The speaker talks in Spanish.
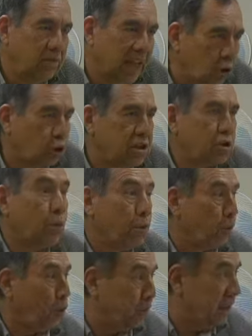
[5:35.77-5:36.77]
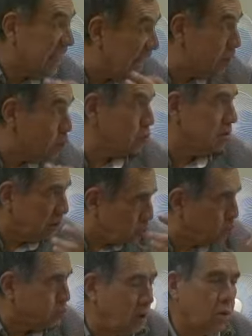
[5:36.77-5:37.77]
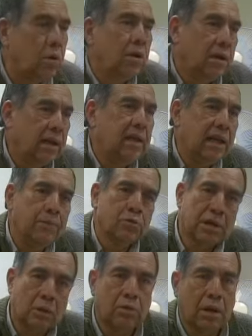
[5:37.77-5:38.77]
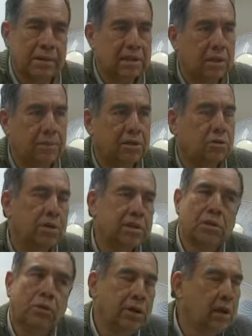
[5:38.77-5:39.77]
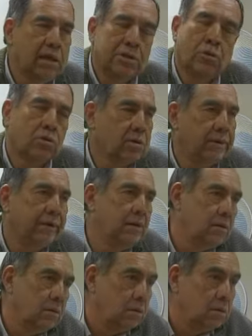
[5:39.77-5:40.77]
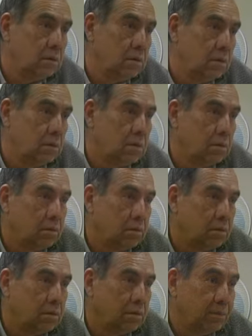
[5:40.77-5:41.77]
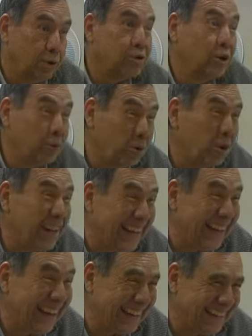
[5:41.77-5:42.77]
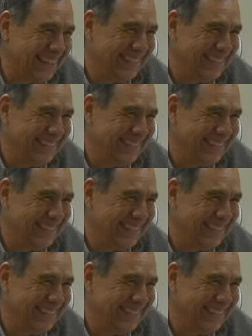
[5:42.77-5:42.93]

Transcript: Y entonces, como propietarios del subsuelo, le diremos alguna vez al inversionista, oye, esto no se vende, pero sí lo puedo alquilar.